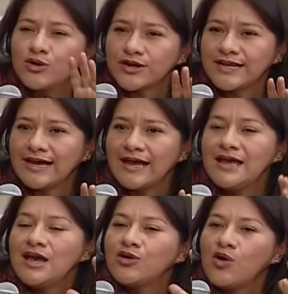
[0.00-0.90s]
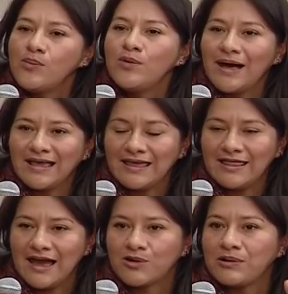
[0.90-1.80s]
Correa, ¿cómo va a
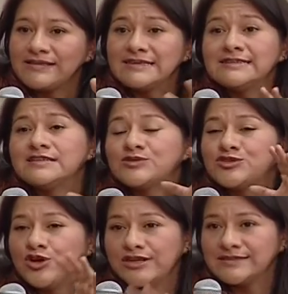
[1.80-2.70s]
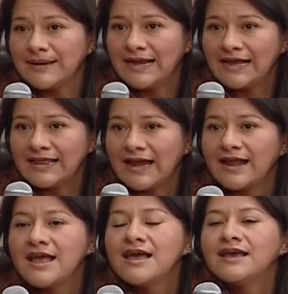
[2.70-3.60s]
quedar? ¿Cuántas instituciones van a
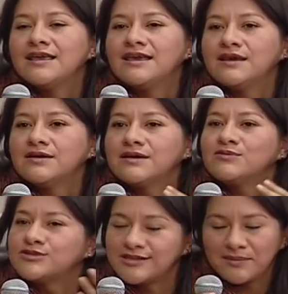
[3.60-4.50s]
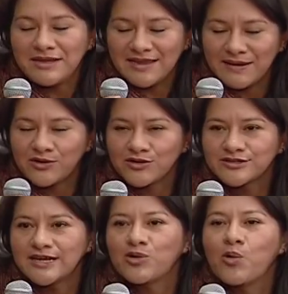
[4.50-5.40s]
quedar? Y usted también debe
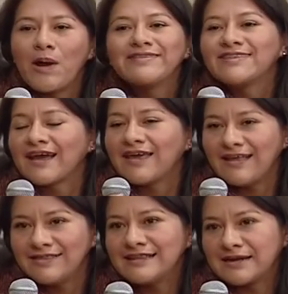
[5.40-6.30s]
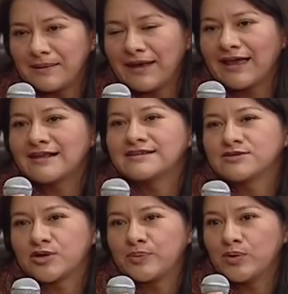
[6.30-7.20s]
conocer cuánta gente trabaja en el
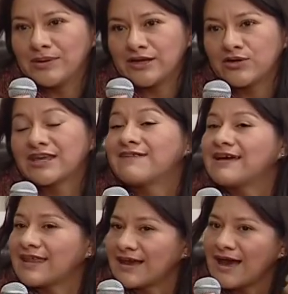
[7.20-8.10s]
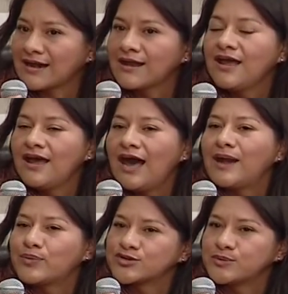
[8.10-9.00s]
sector público y que va a dejar
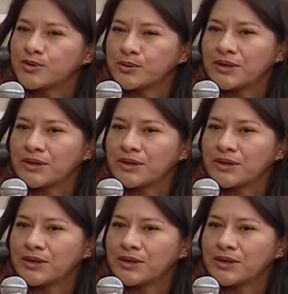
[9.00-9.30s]
al próximo